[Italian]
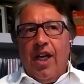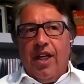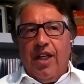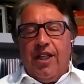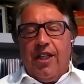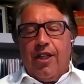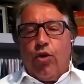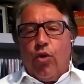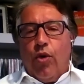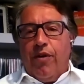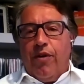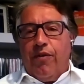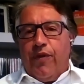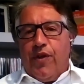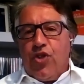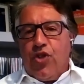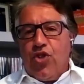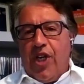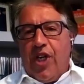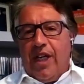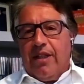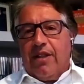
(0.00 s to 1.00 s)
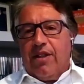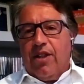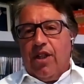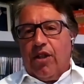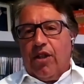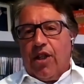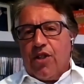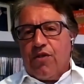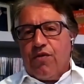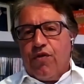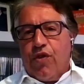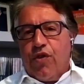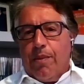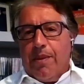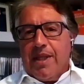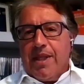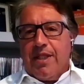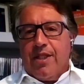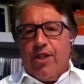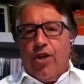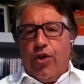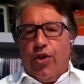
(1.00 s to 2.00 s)
i coefficienti di
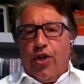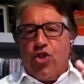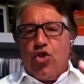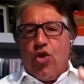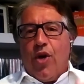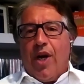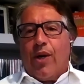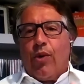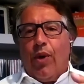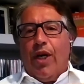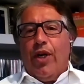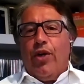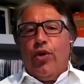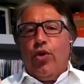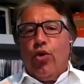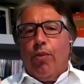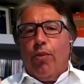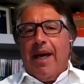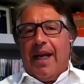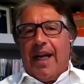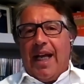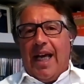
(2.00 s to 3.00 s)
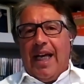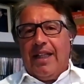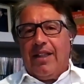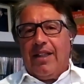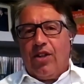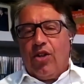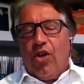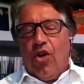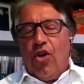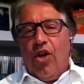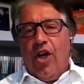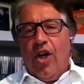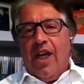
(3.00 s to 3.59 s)
trasformazione, cioè quel numeretto